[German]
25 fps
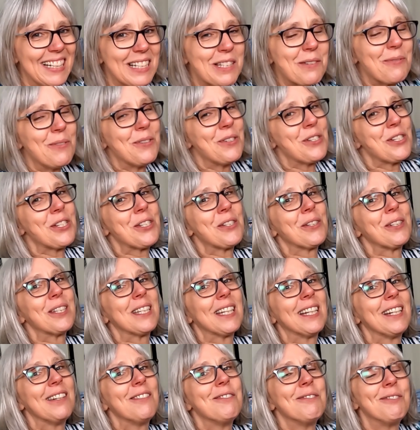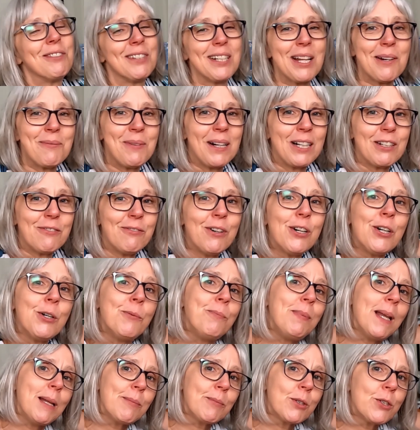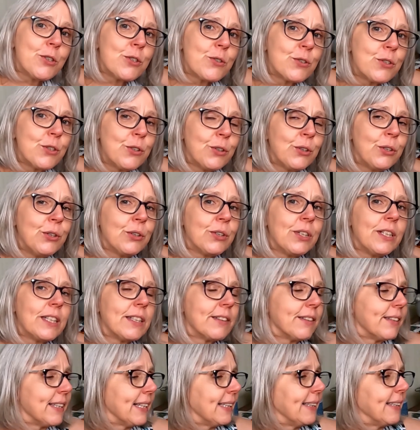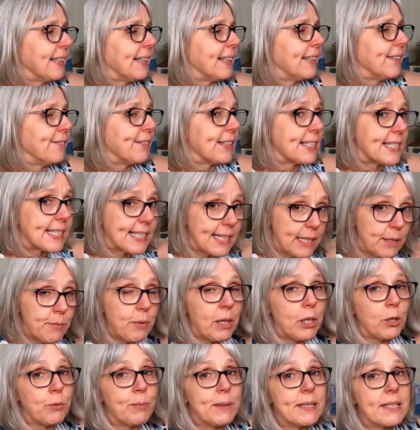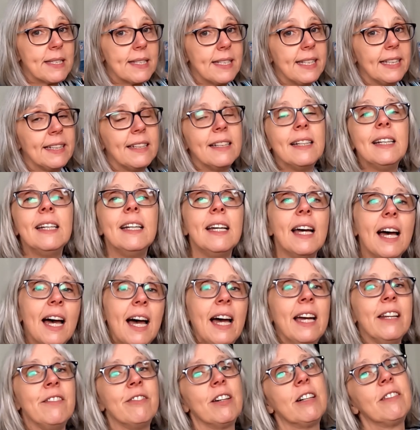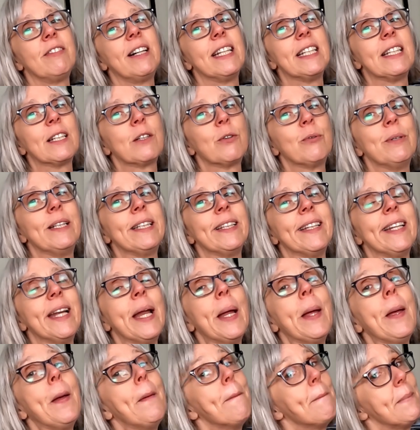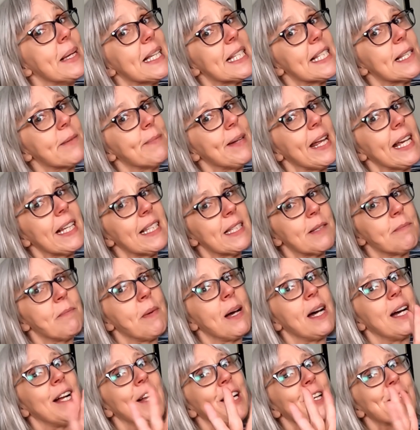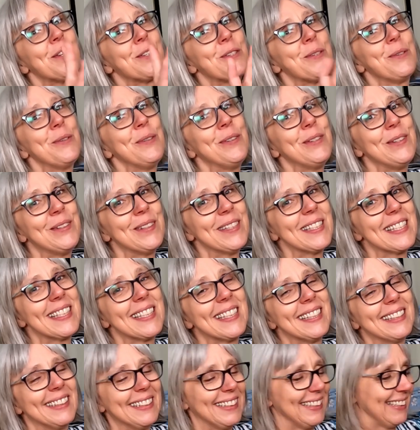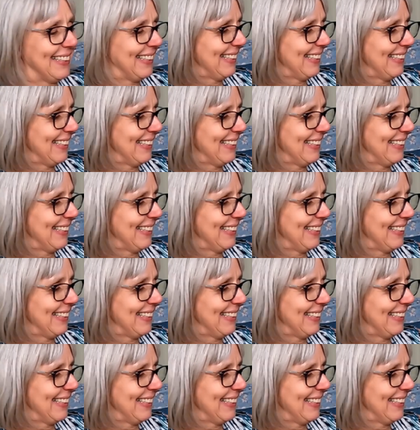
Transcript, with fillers: Jetzt wünsche ich euch eine wunderbare Woche. Bleibt gesund und glücklich und denkt daran, was immer auch passiert, einfach weiterquilten. Bis zum nächsten Mal. Tschüss.